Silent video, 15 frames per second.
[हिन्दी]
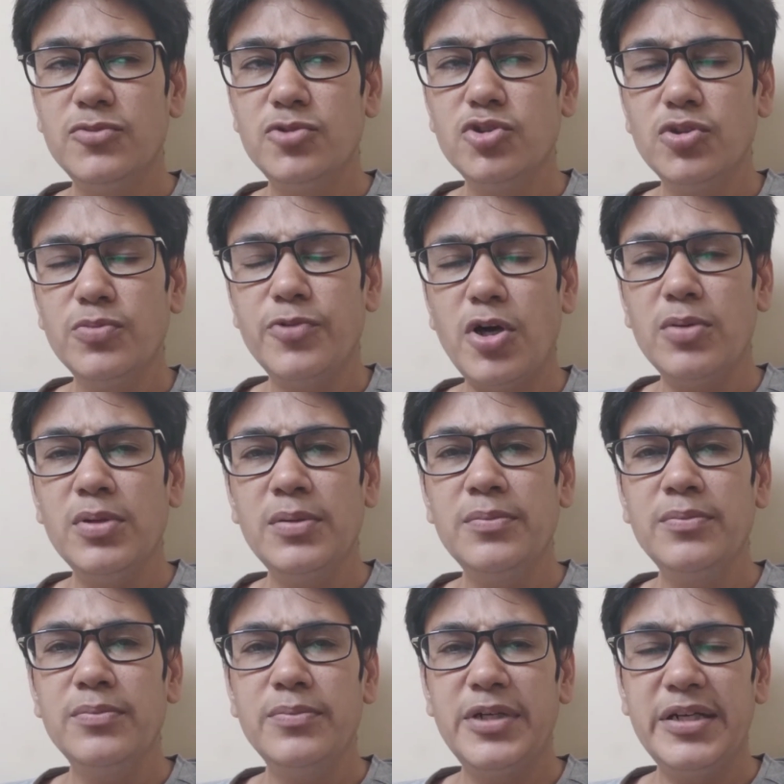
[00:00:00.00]
नो
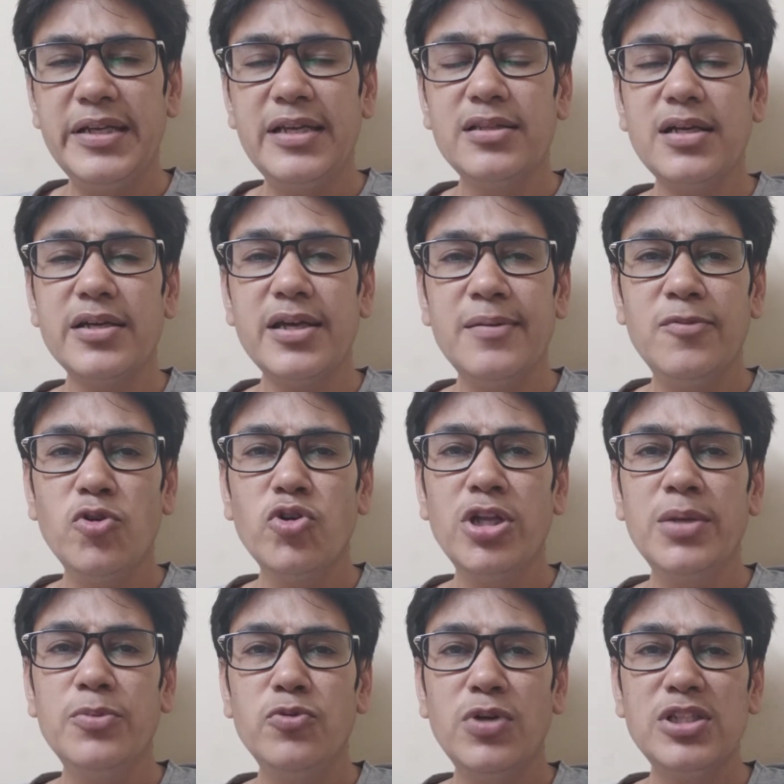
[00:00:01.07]
प्रॉब्लम बट ये था कि हम लोगों
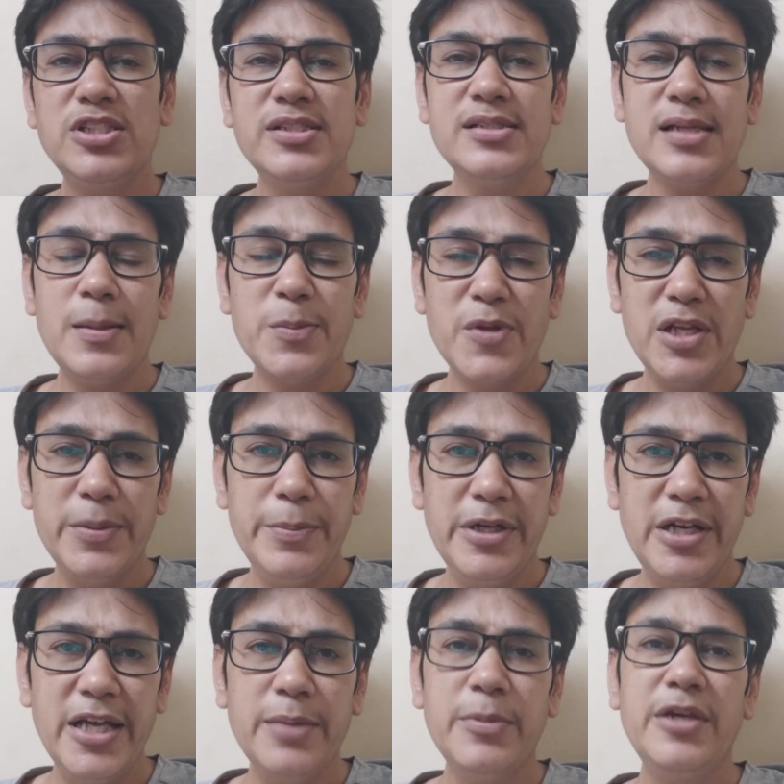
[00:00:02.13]
ने बुआ जी के सामने वाली
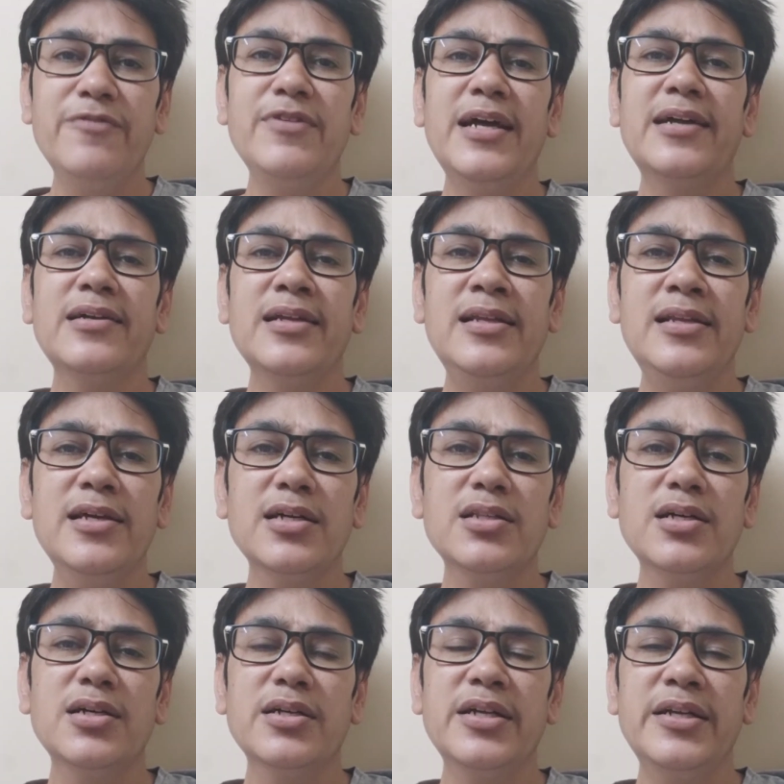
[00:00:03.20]
बिल्डिंग में ही फ्लैट ले लिया
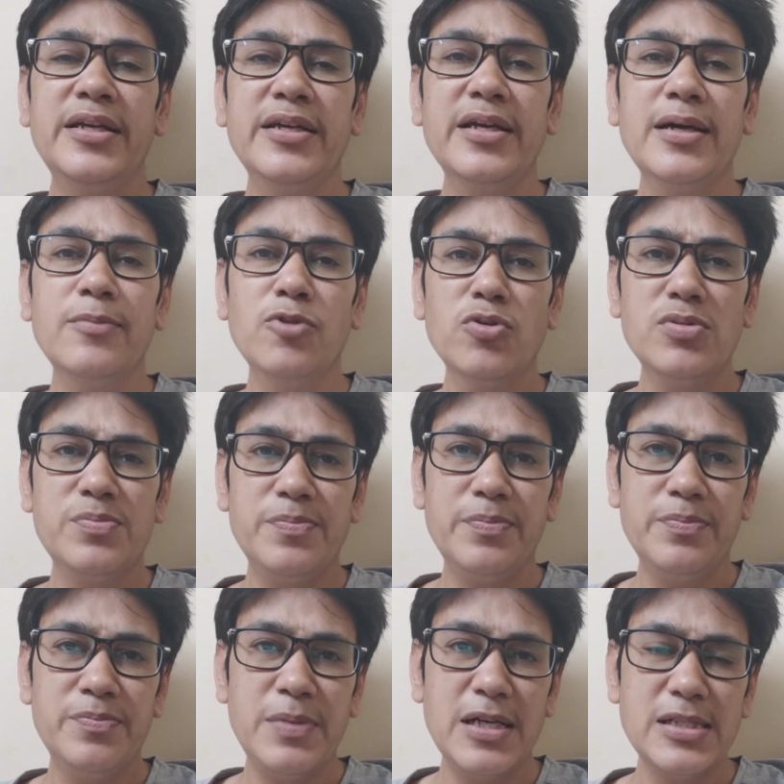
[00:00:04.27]
था कि ठीक है हम लोग
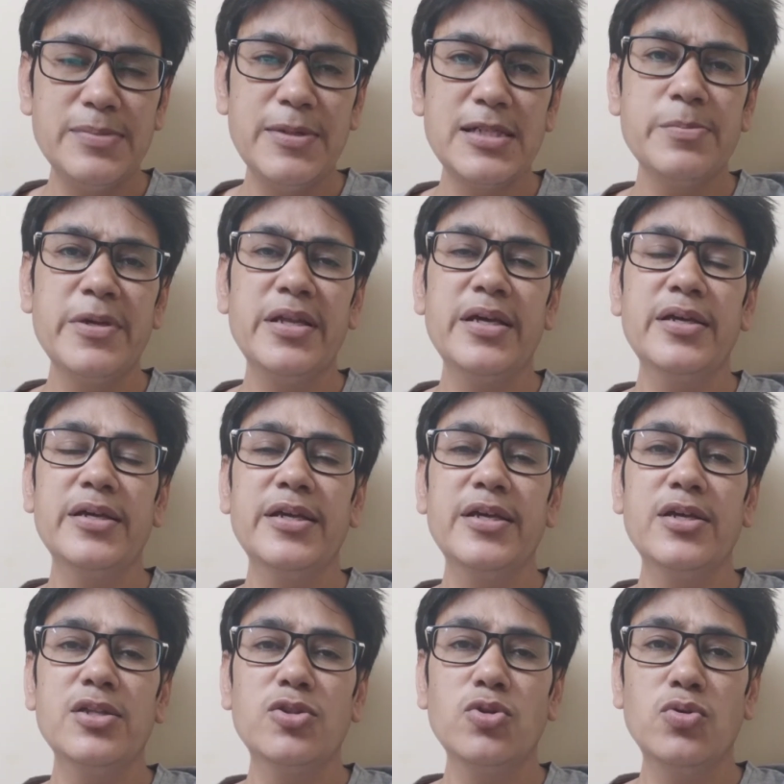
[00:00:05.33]
पास पास में
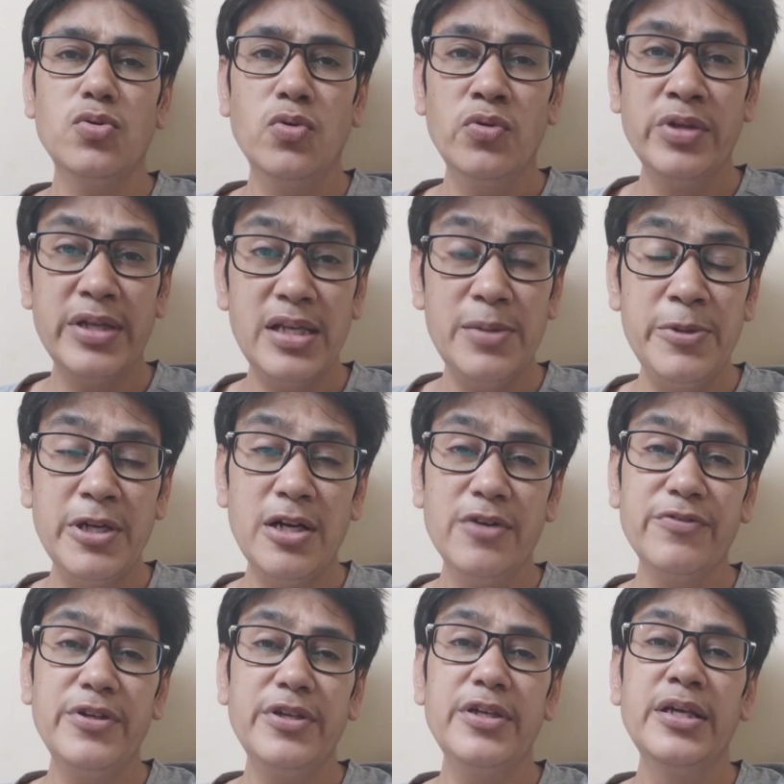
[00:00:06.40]
रहेंगे तो उनके लिए भी
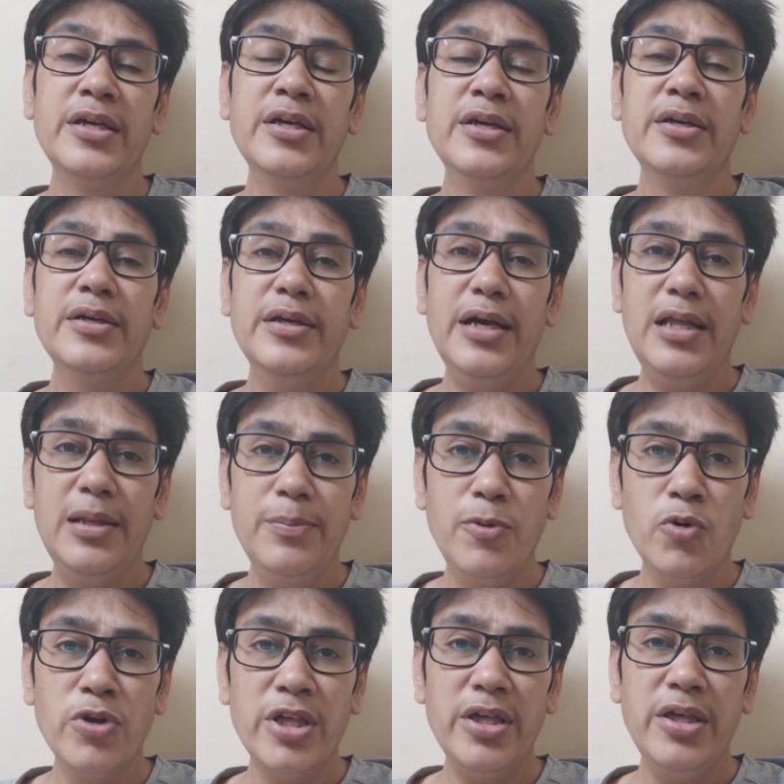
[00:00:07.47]
काफ़ी हेल्प
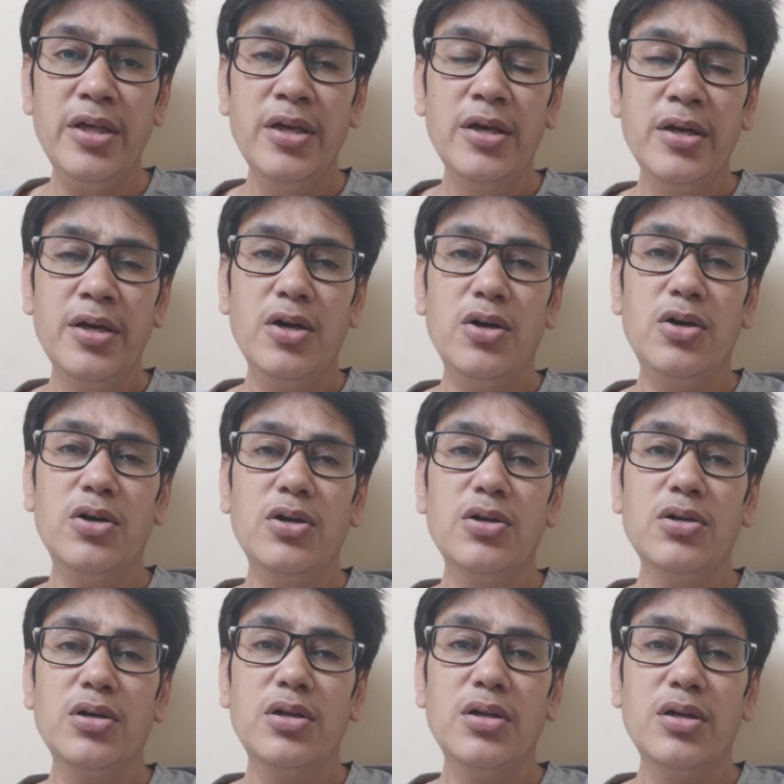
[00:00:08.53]
होगी
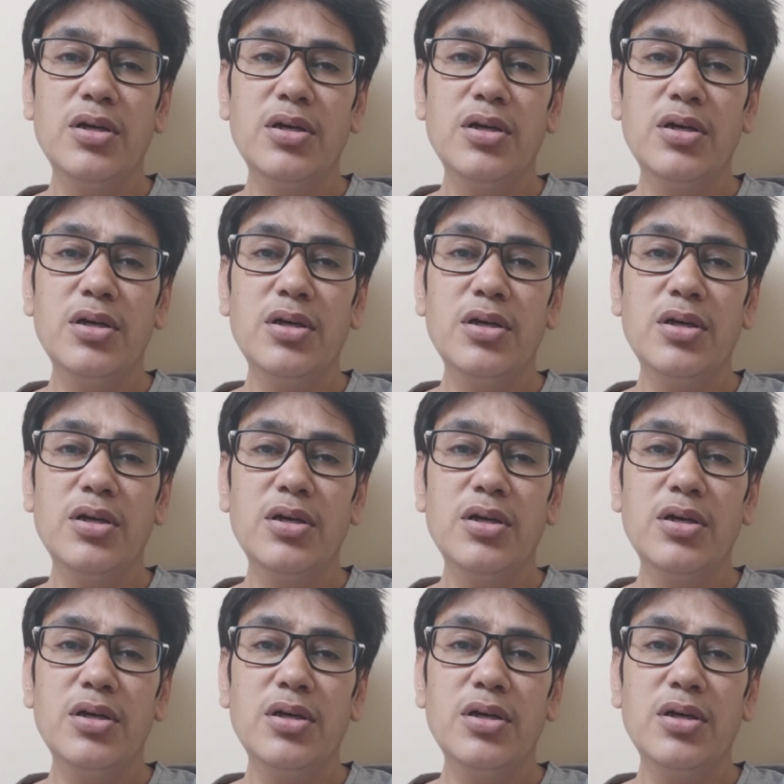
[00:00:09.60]
और